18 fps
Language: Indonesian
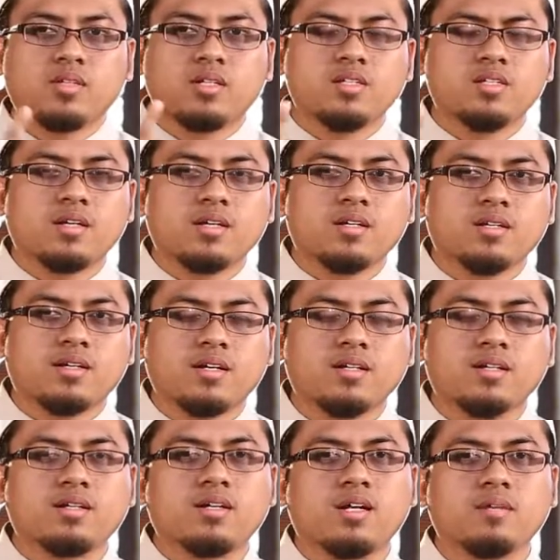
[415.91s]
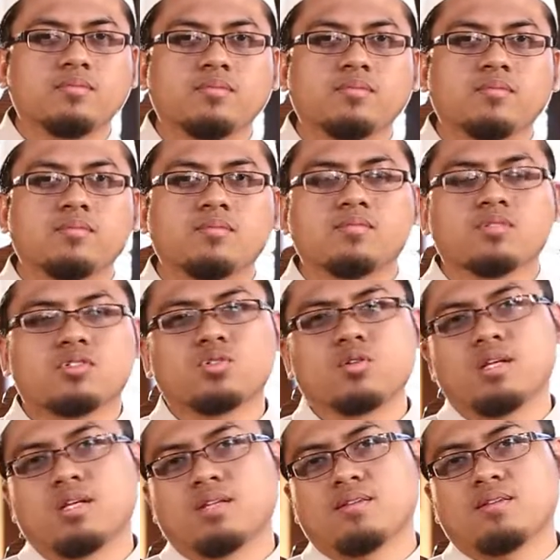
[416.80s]
dijadikan di dalam
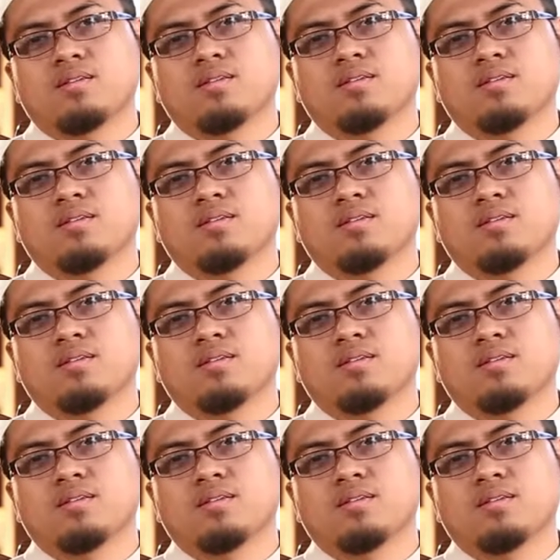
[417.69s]
sholat.